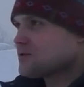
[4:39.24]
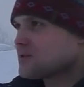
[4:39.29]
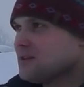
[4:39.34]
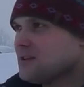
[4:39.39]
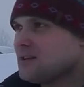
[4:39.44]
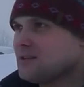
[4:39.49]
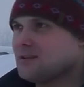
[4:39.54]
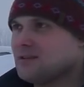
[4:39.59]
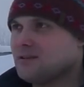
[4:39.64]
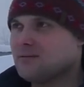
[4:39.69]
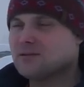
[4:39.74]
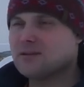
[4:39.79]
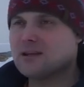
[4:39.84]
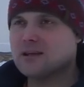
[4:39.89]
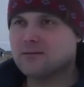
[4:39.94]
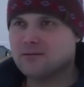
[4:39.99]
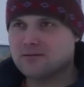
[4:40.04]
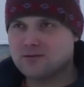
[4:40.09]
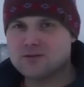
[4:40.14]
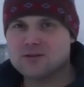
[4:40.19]
нужно ездить, не
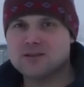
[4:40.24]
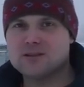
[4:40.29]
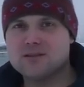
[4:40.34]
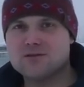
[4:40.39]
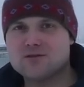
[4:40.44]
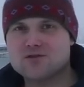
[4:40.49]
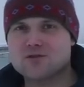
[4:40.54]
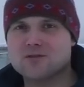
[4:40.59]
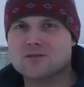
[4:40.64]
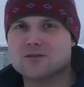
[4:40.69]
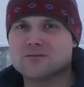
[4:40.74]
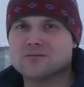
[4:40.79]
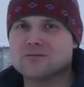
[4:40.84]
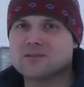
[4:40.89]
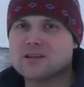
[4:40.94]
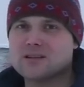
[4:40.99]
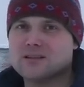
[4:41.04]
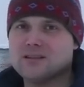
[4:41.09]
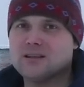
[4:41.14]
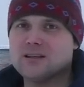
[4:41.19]
знаю, все-таки девчонкам,
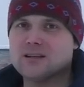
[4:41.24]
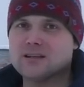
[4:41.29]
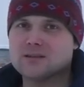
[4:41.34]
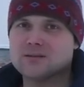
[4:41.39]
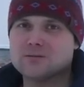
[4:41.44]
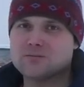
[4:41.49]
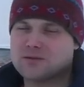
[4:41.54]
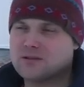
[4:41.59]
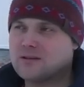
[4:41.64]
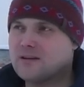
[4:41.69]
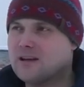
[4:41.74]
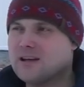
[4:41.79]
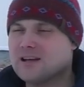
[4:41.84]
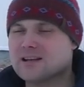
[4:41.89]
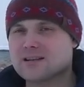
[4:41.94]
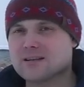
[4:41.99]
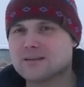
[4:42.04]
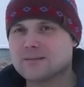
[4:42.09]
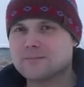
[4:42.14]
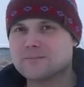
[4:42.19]
как-никак. Ну,
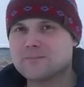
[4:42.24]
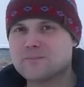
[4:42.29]
представляешь?